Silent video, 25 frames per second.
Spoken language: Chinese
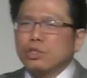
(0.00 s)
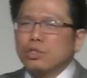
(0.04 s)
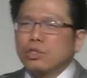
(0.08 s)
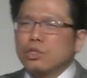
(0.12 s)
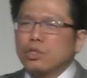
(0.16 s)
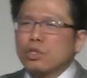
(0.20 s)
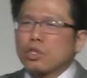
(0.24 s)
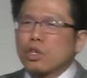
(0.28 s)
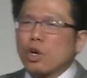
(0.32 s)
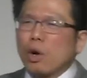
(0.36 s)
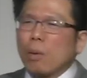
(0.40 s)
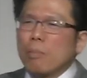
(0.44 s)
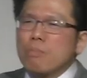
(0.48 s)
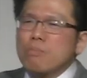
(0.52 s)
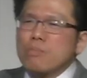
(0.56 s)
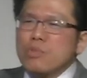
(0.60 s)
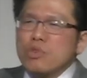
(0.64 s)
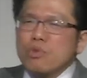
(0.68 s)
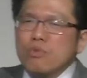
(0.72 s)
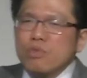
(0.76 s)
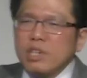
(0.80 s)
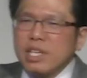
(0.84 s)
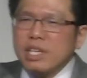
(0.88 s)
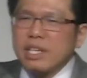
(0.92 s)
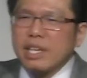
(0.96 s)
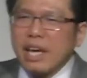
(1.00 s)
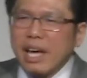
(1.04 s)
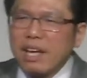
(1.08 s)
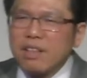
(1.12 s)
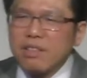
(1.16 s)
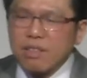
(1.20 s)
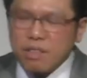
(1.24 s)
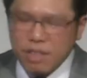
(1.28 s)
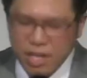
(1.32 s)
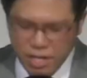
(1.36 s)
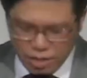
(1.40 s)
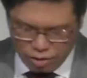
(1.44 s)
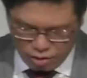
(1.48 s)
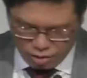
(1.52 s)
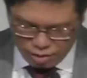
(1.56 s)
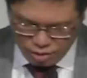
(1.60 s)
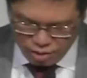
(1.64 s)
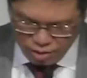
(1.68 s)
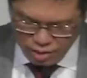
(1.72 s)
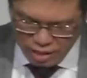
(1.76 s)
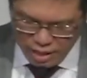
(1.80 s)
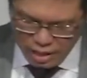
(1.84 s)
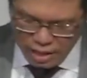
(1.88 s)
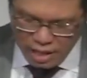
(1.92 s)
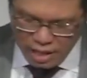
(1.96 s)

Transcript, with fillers: 这里保罗所要表